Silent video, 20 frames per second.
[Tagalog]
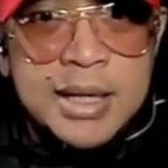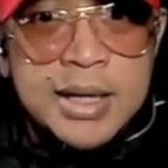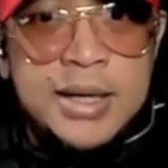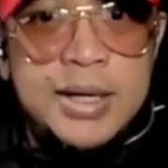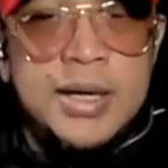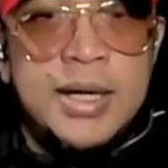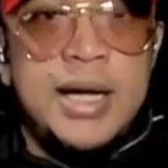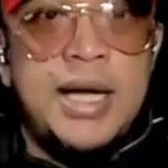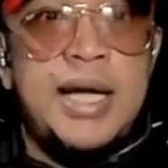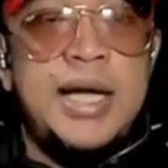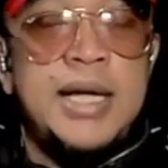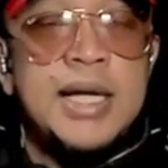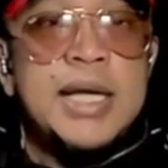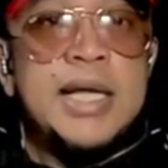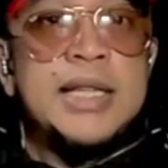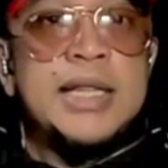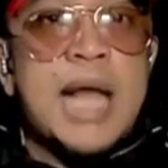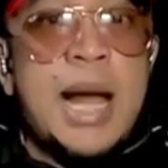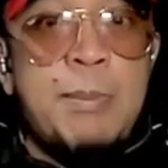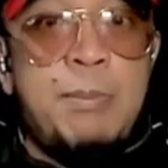Okay?
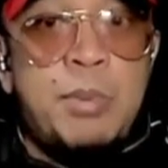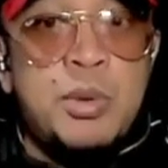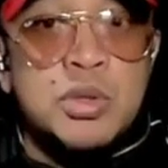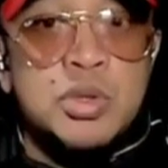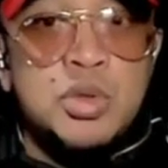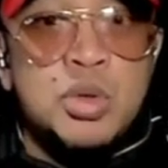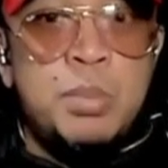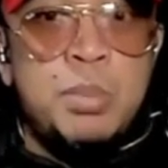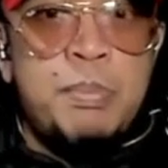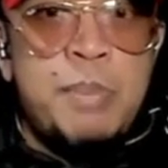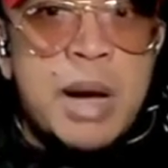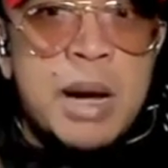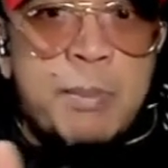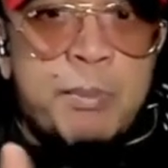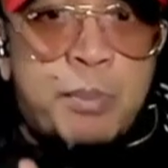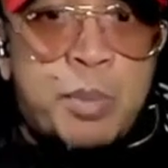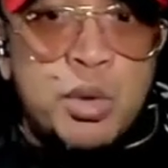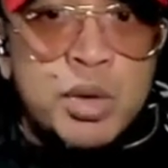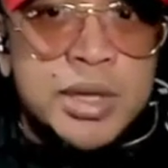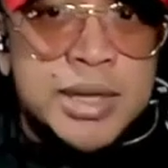Tapos, nung
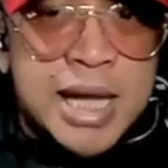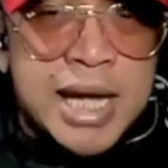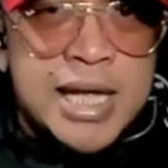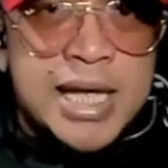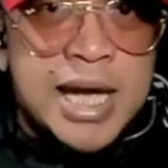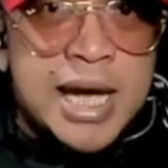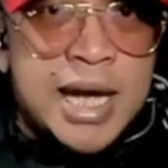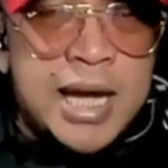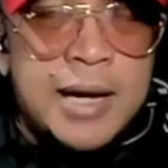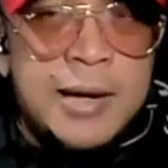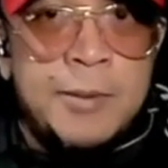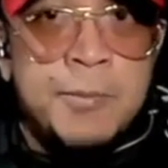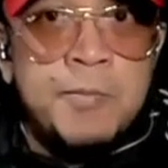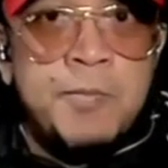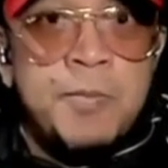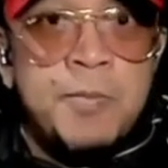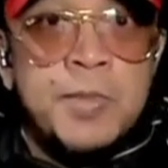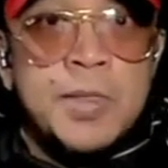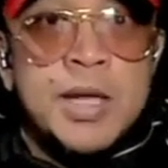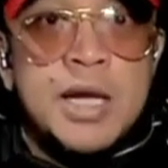pagpunta niya,
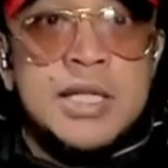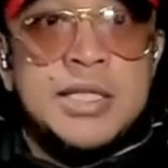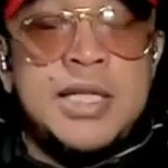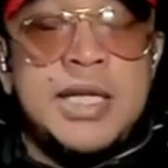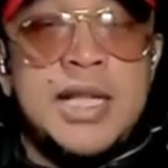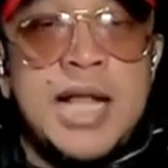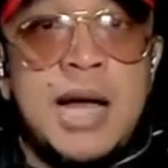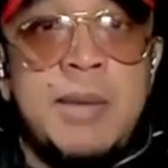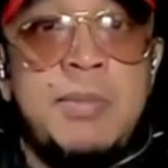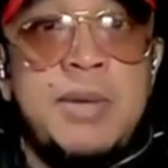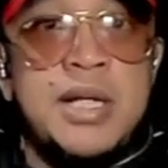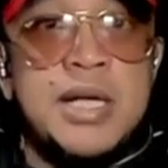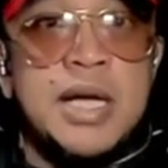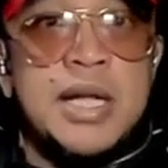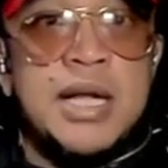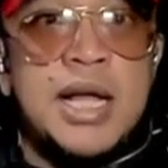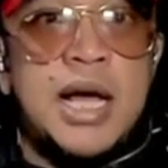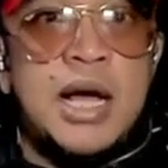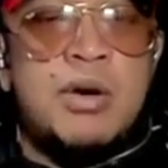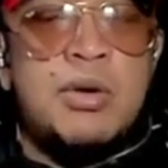sinabi niya
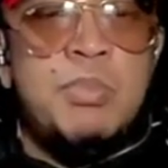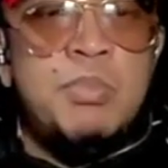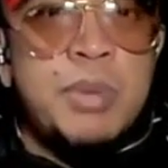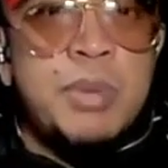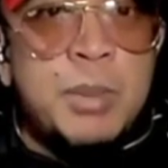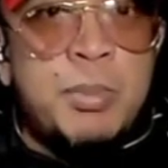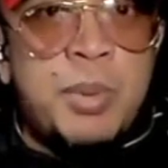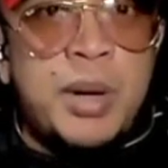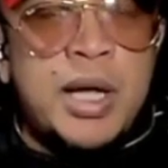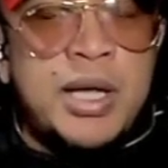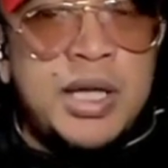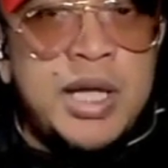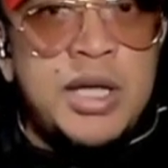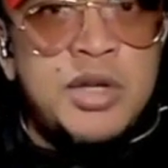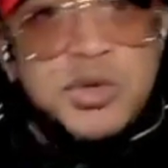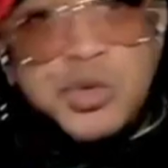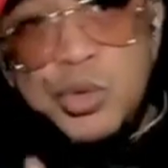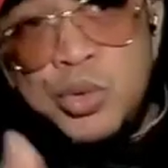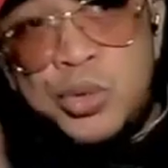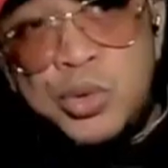na kung pwede
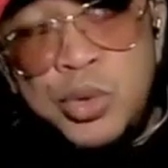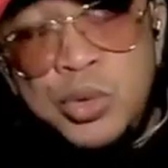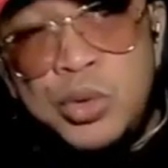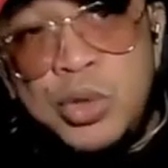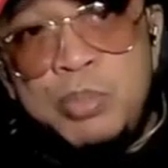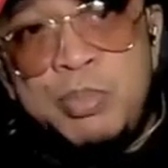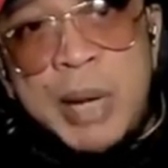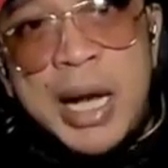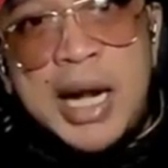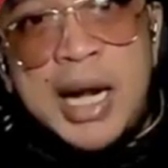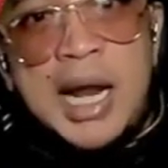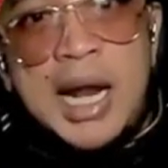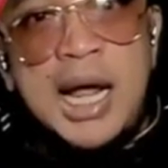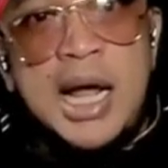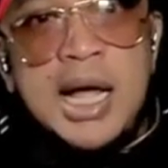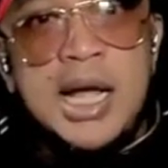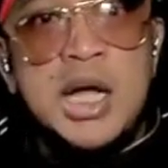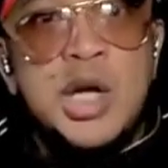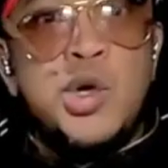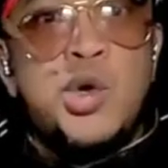yung susunod para
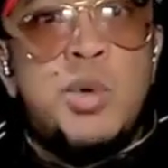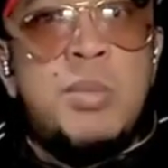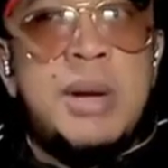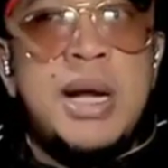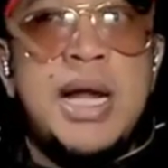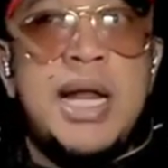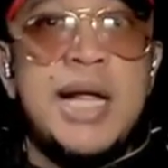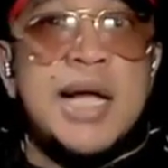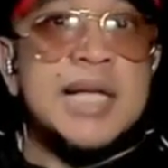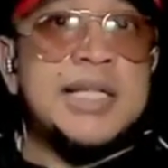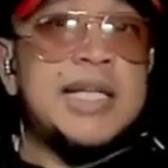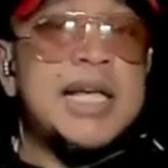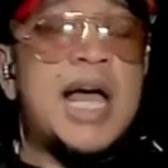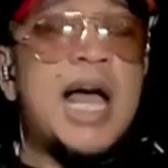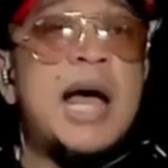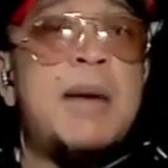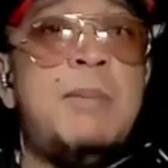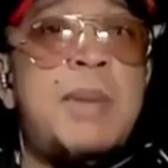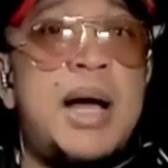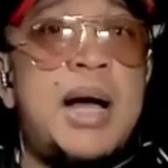gumaling. Kasi
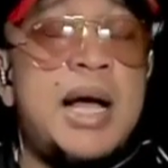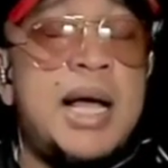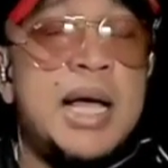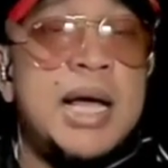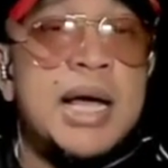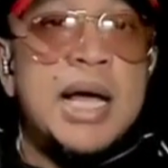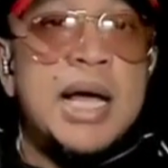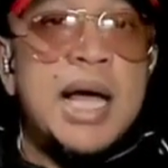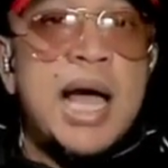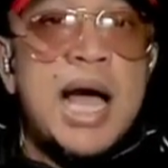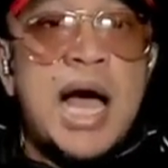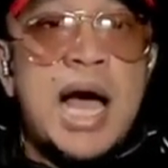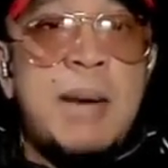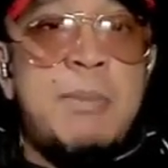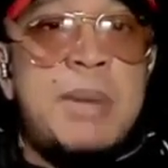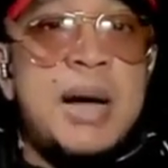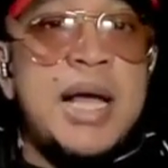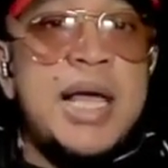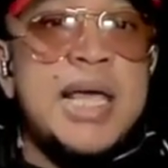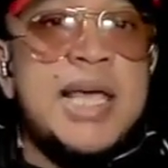habang,
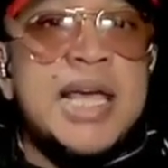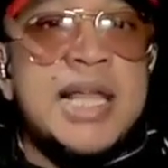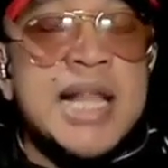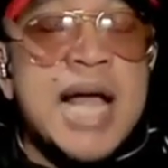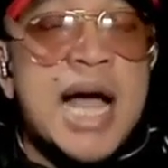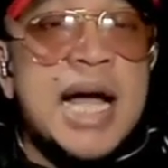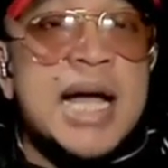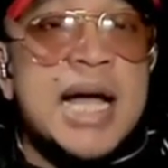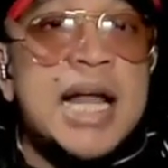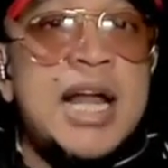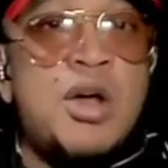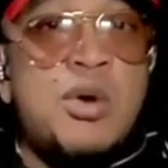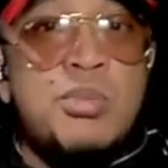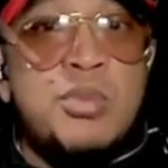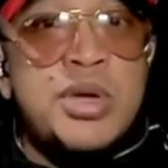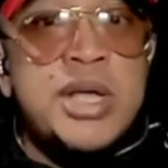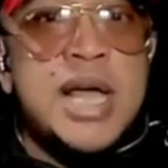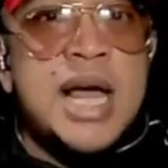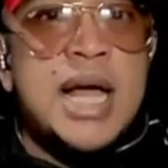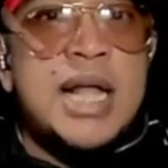habang iginagalaw
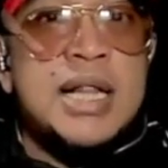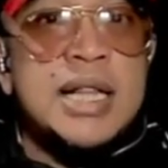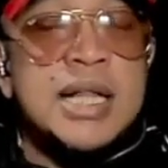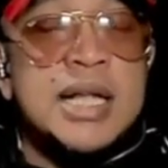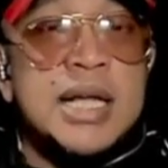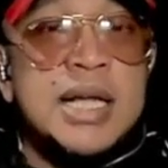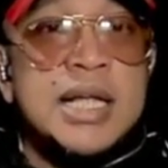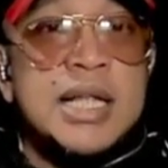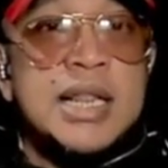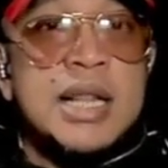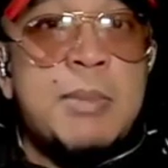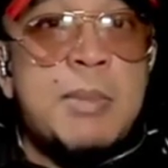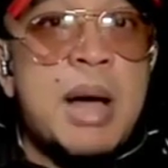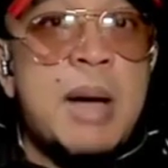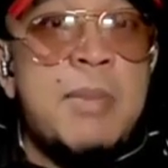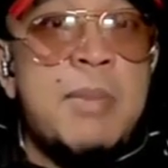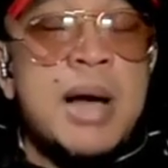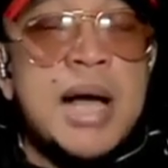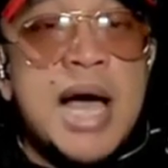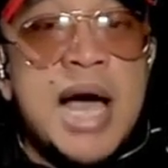mo yan,
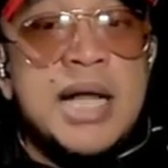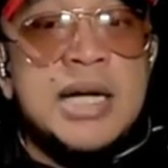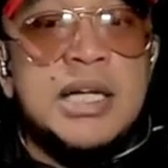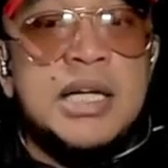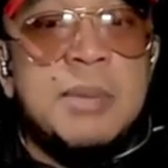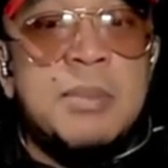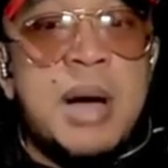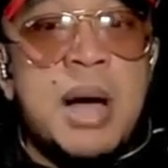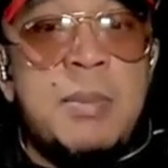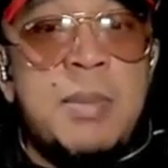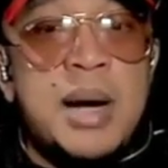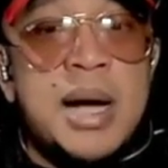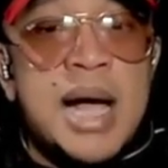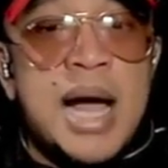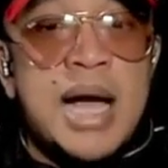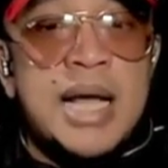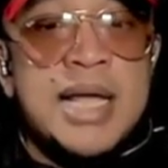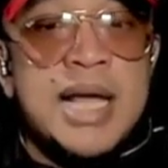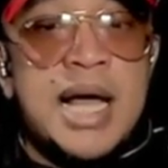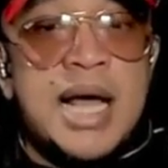namamagana
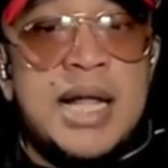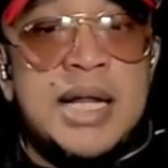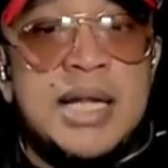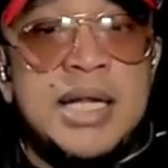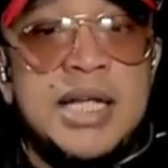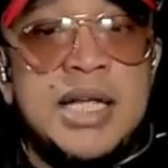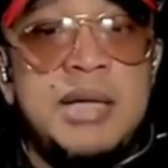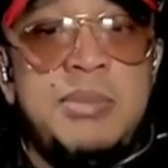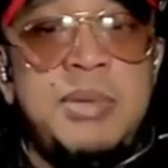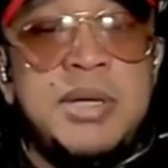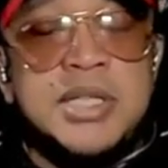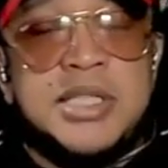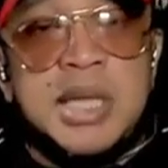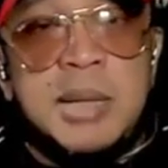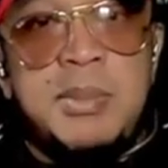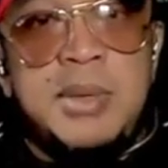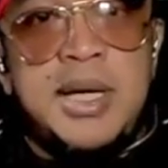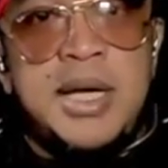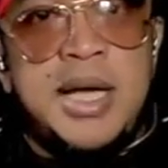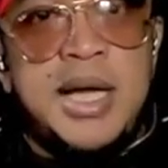namamagayan, ibig
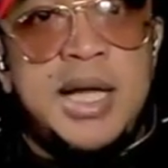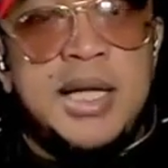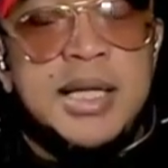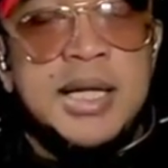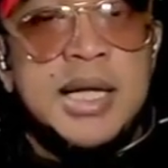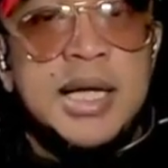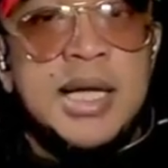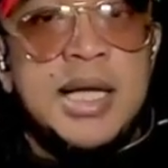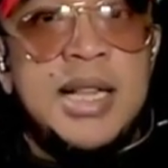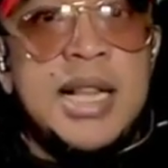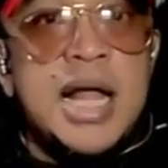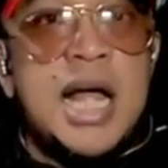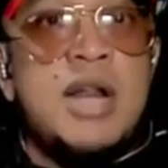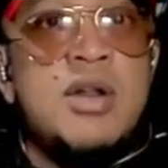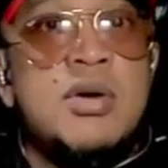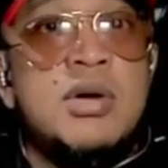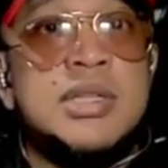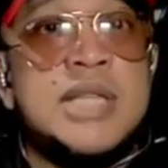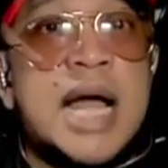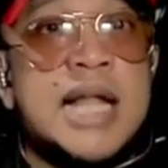sabihin,
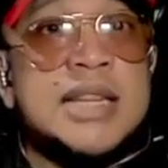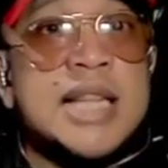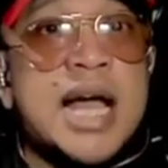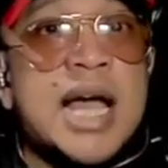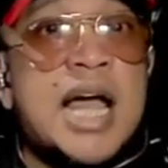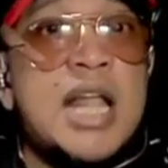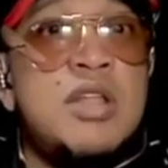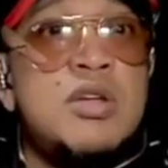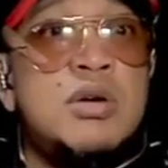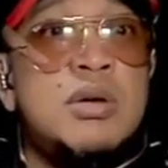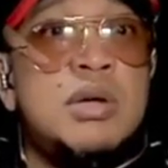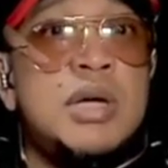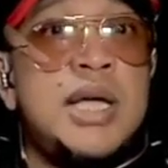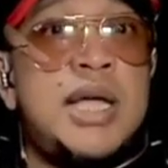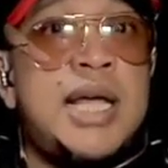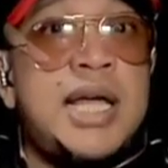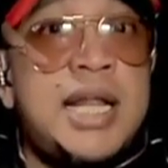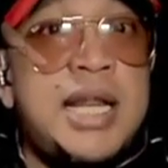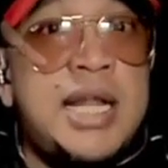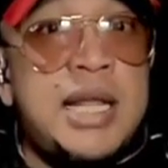lalong tatagal yung
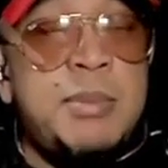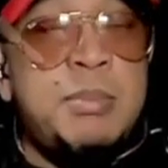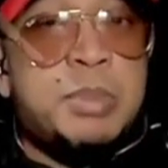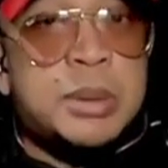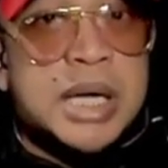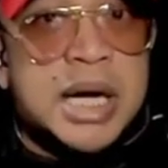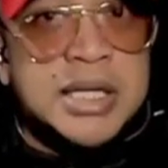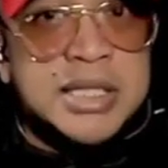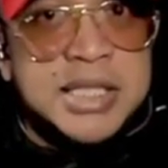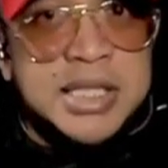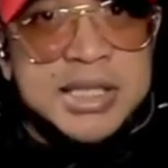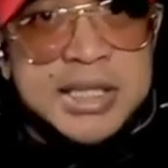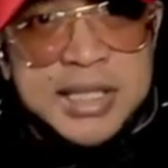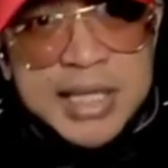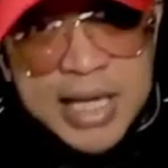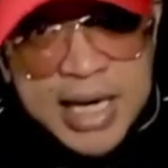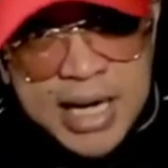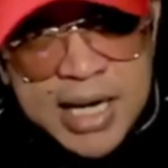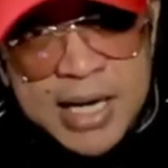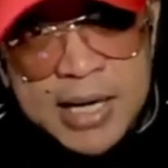healing process
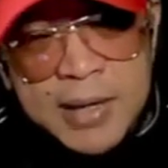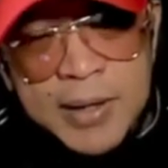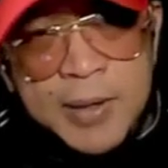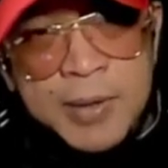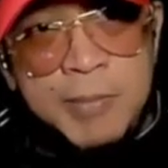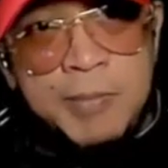niya.